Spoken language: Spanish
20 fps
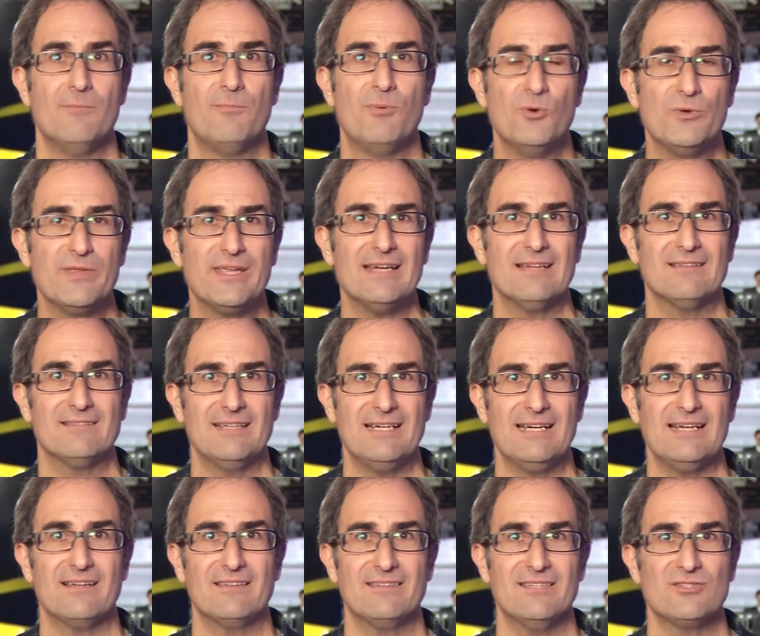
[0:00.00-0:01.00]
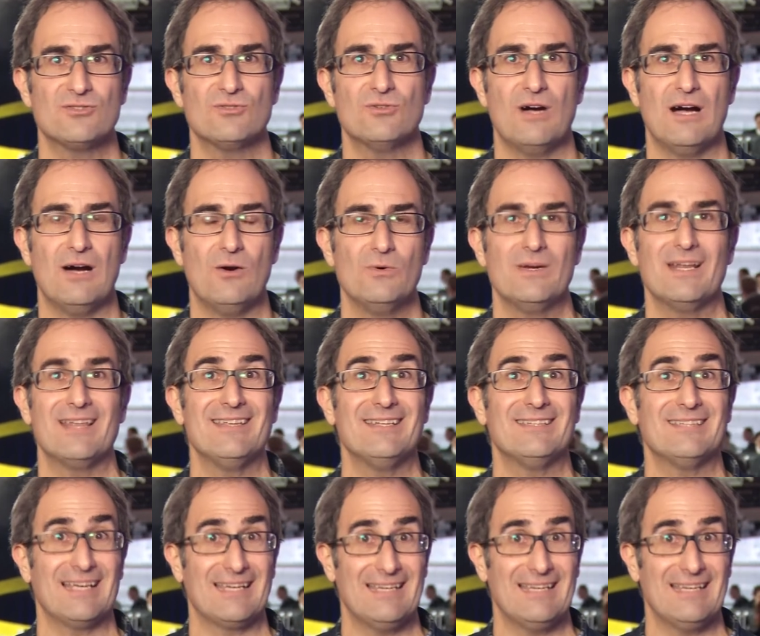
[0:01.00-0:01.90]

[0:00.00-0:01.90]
pudieran tener acceso a una dieta